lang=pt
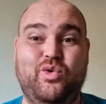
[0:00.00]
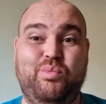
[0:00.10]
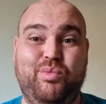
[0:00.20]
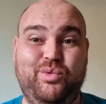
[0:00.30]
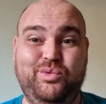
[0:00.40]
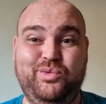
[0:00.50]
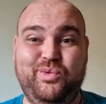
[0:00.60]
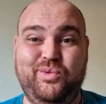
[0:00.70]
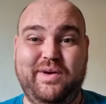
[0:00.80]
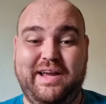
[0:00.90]
O
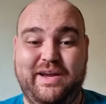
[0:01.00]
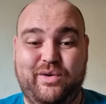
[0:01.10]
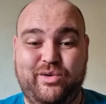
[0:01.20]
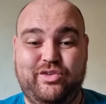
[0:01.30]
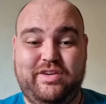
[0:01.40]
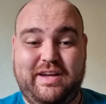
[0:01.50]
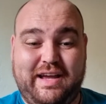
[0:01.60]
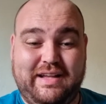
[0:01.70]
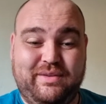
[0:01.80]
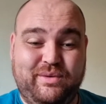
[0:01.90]
mundo é
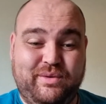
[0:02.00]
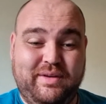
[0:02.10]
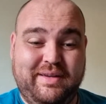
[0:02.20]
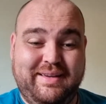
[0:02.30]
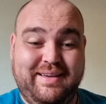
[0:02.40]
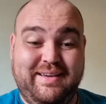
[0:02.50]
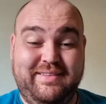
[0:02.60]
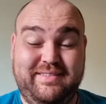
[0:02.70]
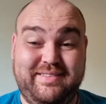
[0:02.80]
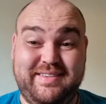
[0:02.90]
rodeado
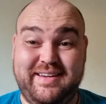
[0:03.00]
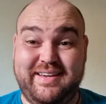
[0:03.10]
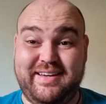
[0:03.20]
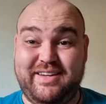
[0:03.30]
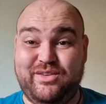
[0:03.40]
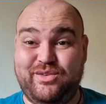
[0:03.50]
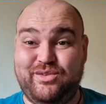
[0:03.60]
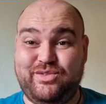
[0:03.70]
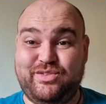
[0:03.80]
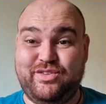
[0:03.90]
de
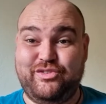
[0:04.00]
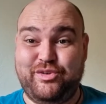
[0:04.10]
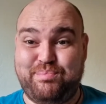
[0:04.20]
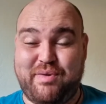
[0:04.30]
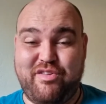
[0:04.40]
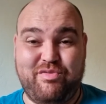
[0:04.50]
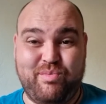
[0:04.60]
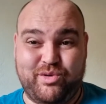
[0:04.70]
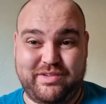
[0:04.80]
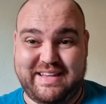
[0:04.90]
segredos, de
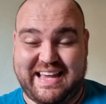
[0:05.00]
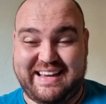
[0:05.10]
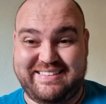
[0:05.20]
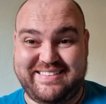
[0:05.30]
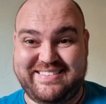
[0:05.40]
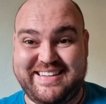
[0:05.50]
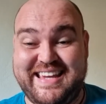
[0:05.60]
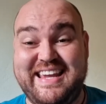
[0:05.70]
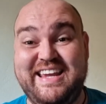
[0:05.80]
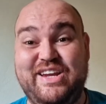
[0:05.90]
perfumosidades
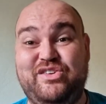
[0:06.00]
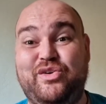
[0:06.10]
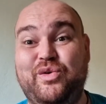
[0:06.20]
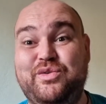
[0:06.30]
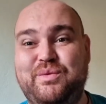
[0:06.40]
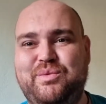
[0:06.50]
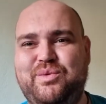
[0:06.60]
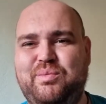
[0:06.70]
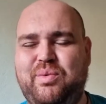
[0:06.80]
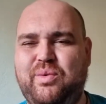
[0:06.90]
e de coisa
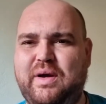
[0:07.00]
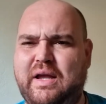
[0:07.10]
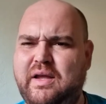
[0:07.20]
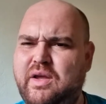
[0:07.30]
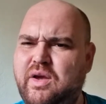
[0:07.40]
muito boa.